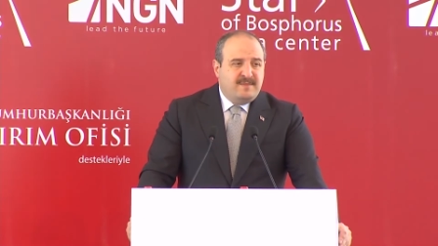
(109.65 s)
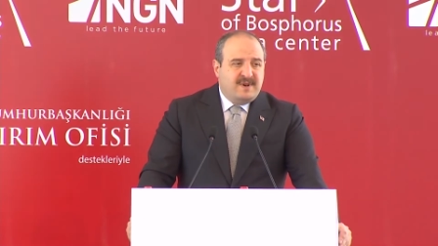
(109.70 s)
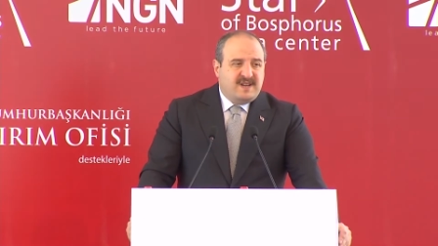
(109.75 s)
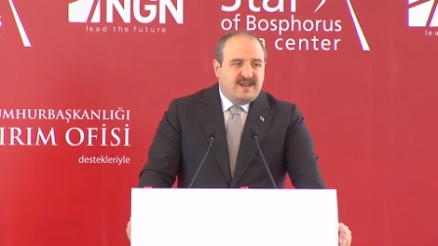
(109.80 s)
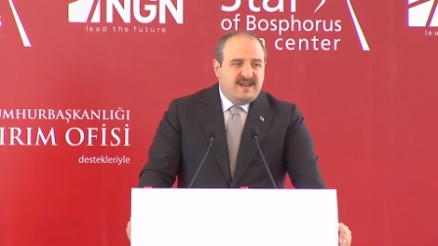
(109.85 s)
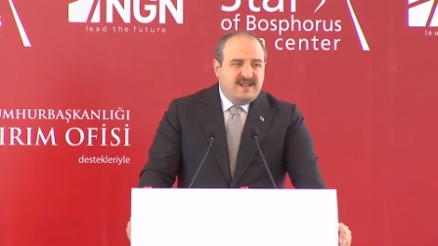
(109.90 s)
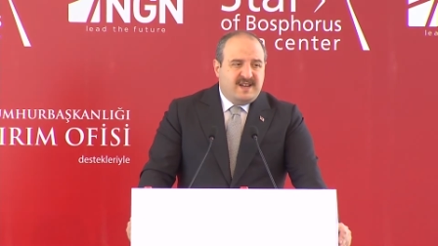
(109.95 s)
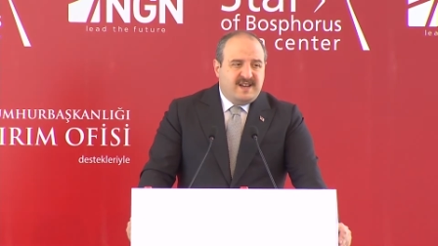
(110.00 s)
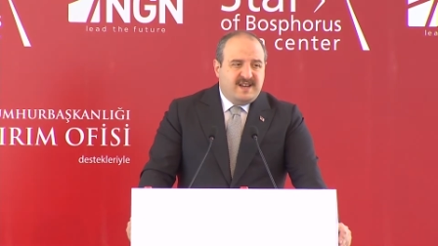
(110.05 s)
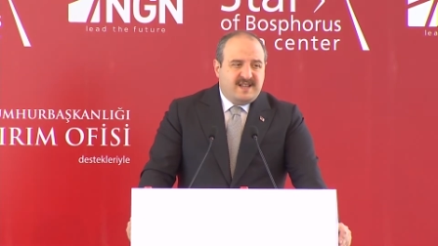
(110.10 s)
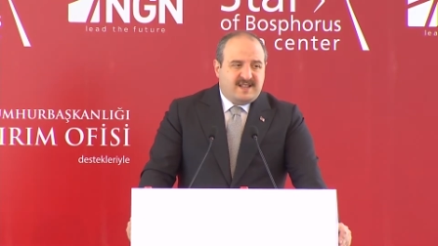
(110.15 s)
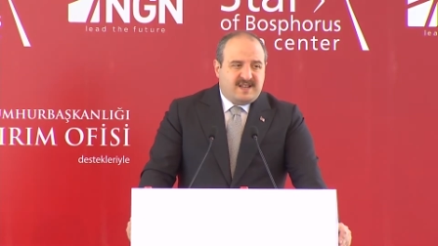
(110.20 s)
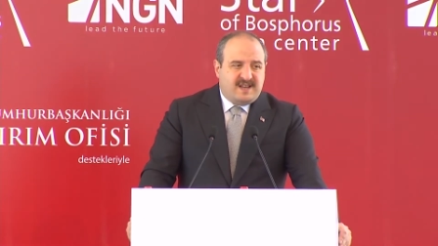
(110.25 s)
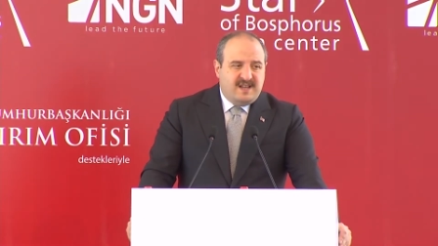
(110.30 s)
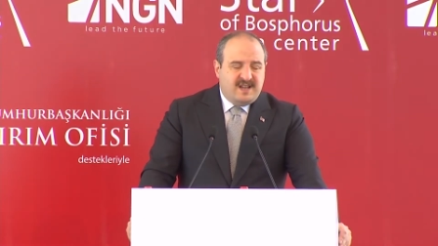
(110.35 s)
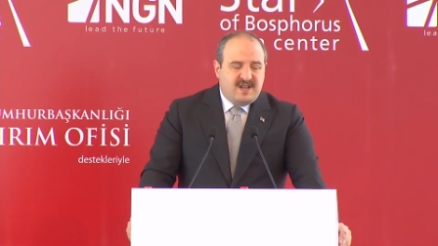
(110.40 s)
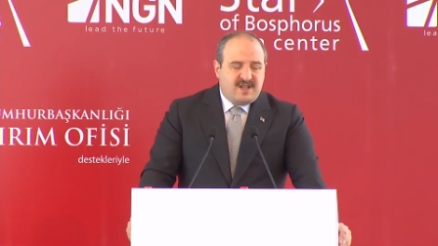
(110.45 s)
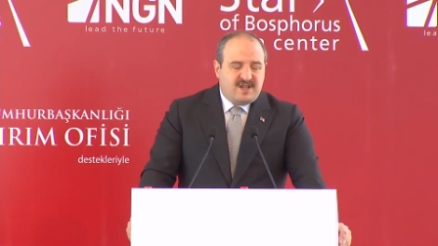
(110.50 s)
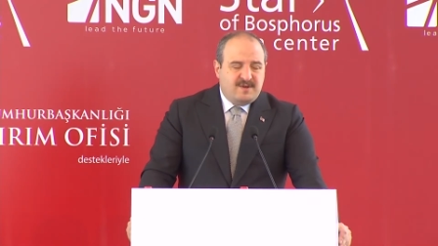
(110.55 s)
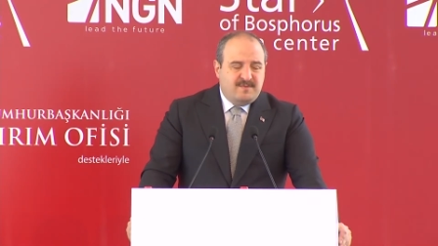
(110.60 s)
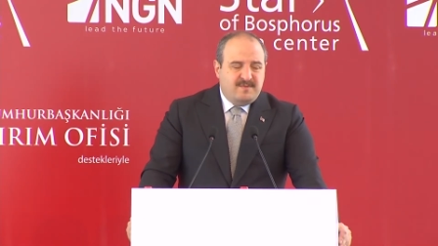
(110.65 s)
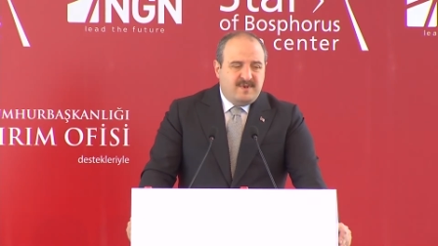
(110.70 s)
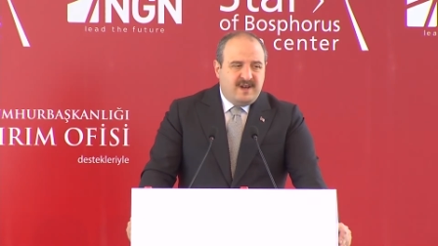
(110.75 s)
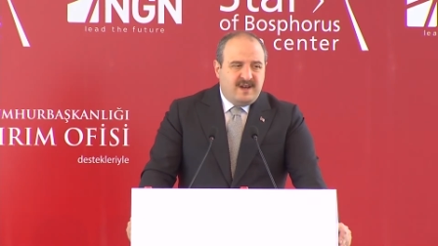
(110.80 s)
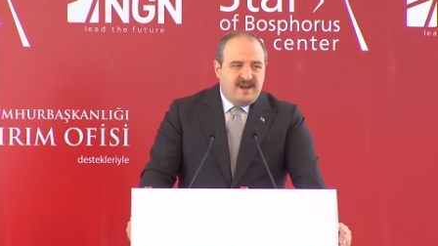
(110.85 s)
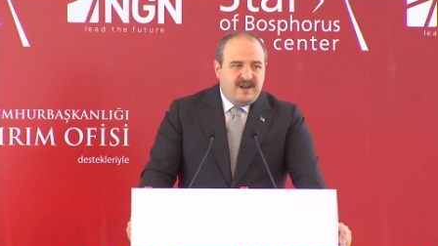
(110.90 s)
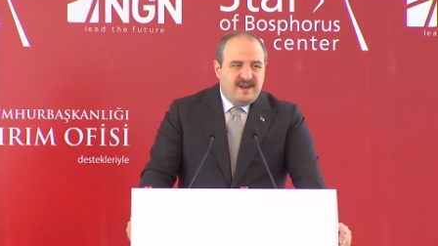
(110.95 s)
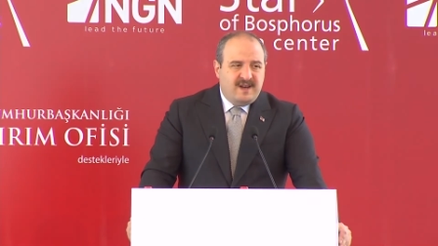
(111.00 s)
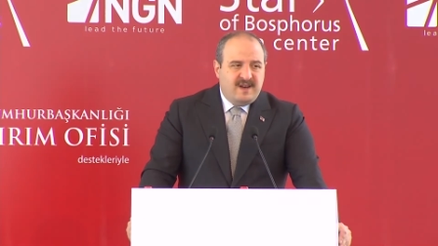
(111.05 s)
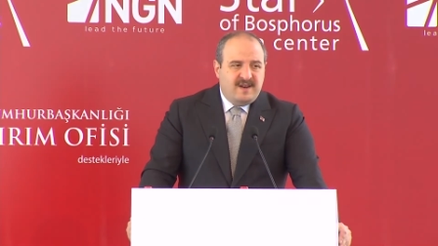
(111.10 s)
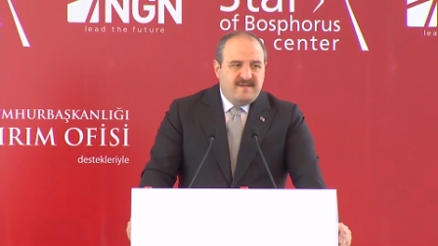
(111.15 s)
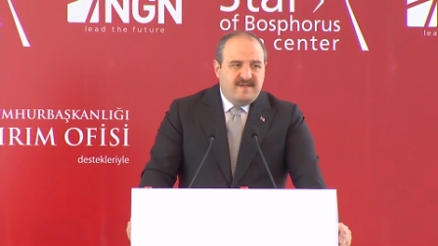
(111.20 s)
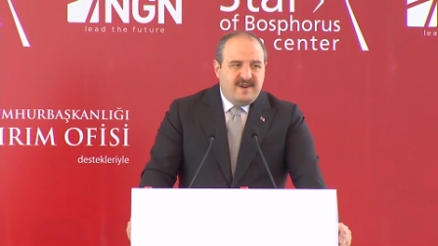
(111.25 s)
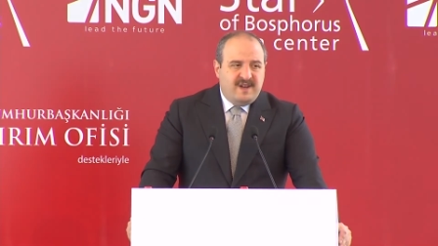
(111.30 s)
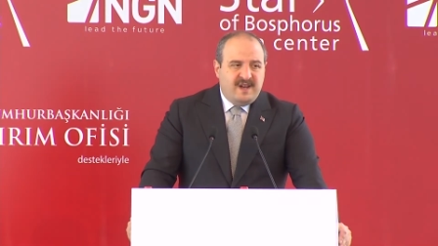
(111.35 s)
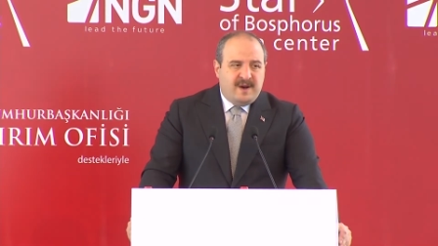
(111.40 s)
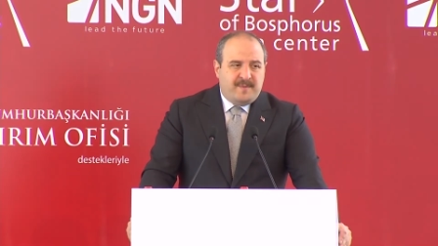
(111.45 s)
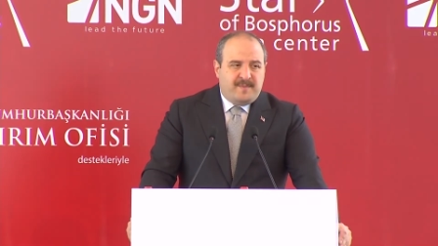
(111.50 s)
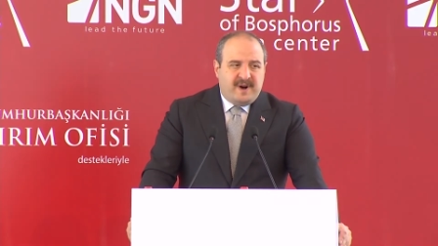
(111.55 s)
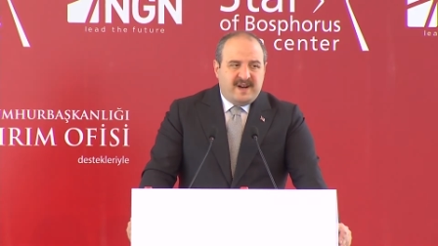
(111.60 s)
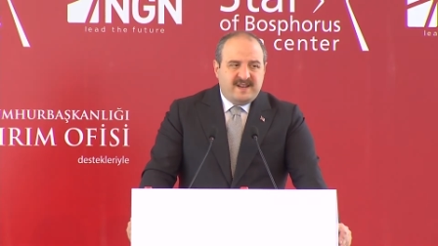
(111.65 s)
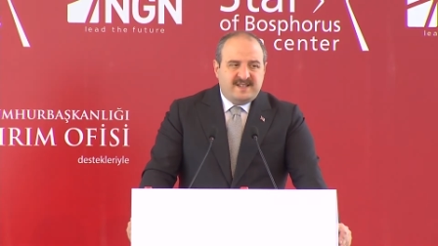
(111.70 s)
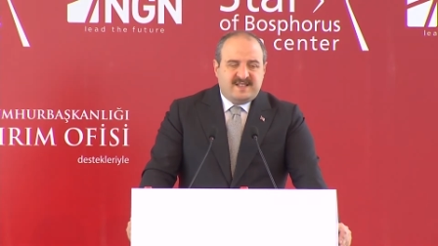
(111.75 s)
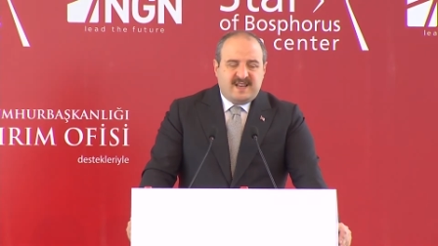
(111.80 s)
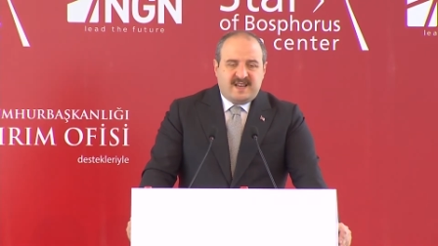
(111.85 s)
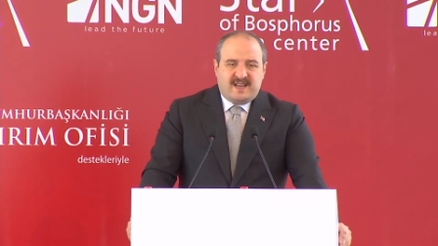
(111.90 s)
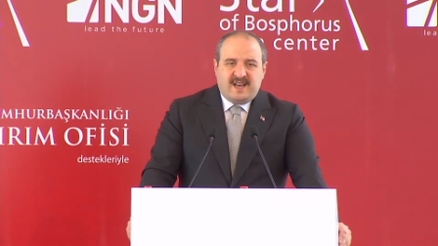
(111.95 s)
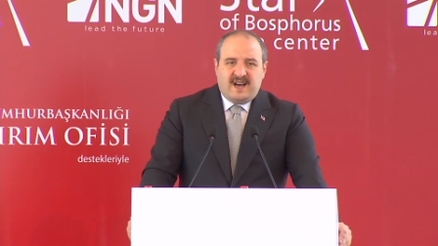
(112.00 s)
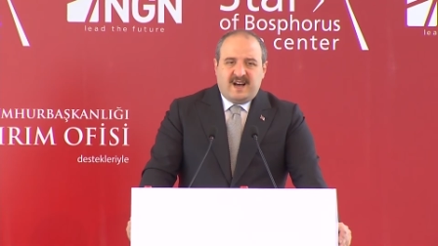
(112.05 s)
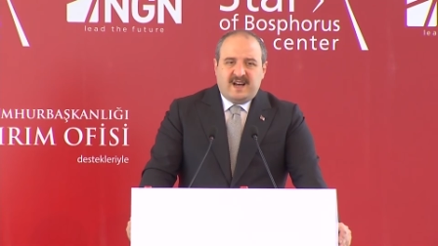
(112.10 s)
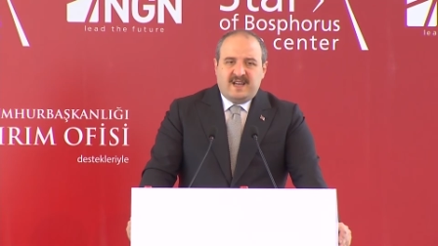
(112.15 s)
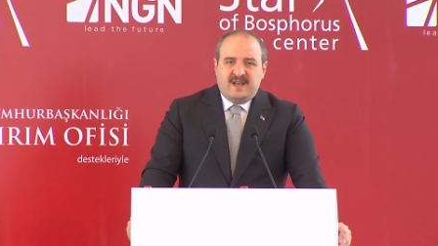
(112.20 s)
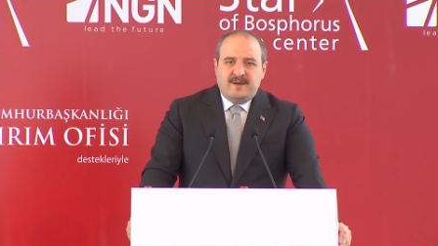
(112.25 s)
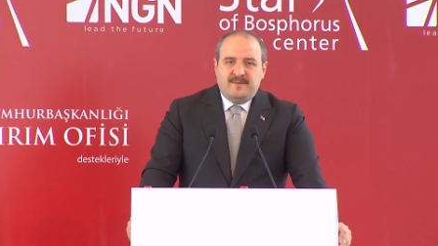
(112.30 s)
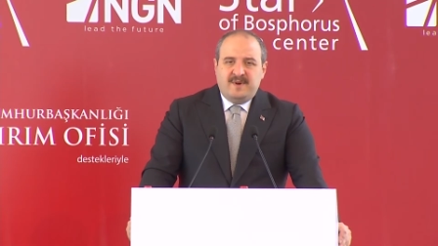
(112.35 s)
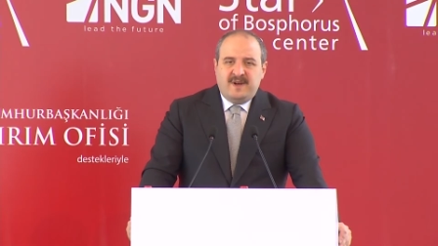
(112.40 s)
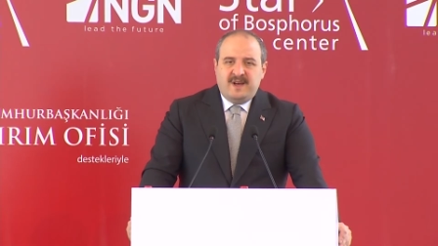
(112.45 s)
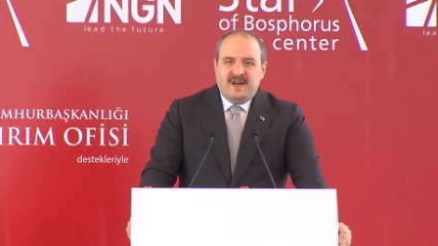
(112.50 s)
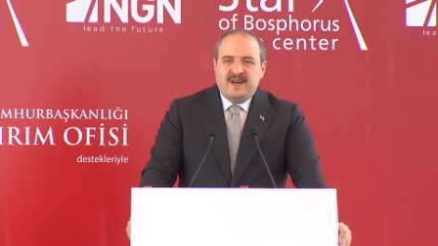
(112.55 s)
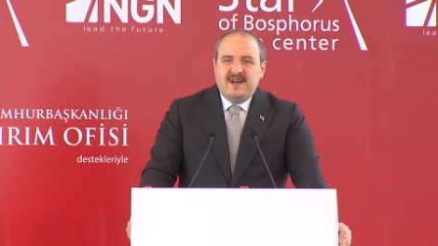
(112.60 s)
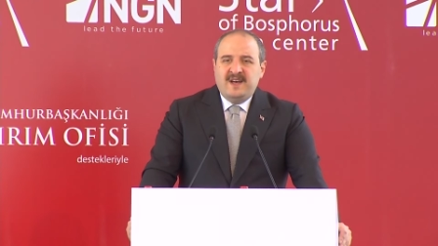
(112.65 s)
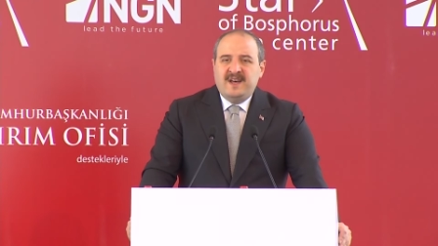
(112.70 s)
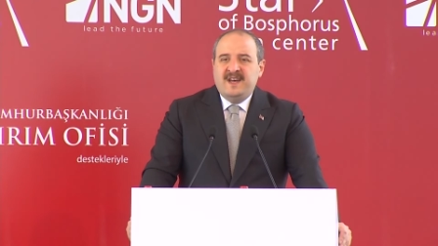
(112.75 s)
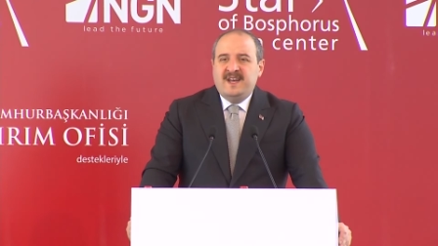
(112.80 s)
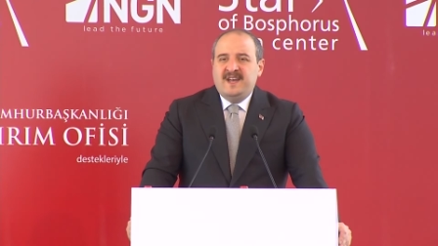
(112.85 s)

makine etkileşimi ve yapay zeka gibi